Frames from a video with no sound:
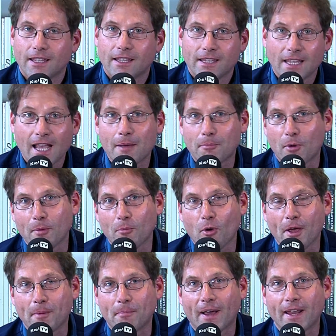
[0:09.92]
Ja, moin
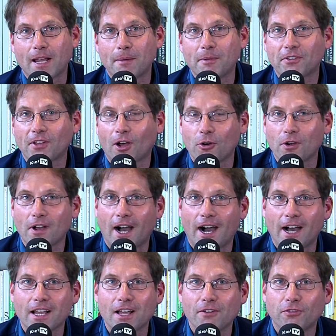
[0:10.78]
moin, mein Name ist Hauke
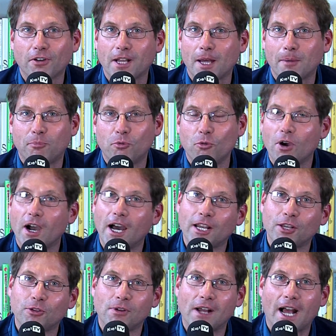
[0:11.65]
Hader von der
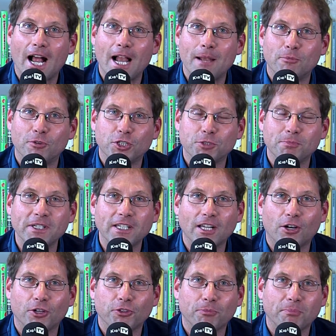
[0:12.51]
Buchhandlung Almut
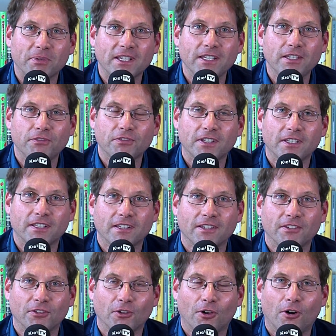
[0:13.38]
Schmidt aus
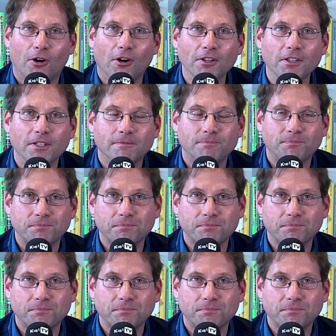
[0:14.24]
Bries-Friedrichsort.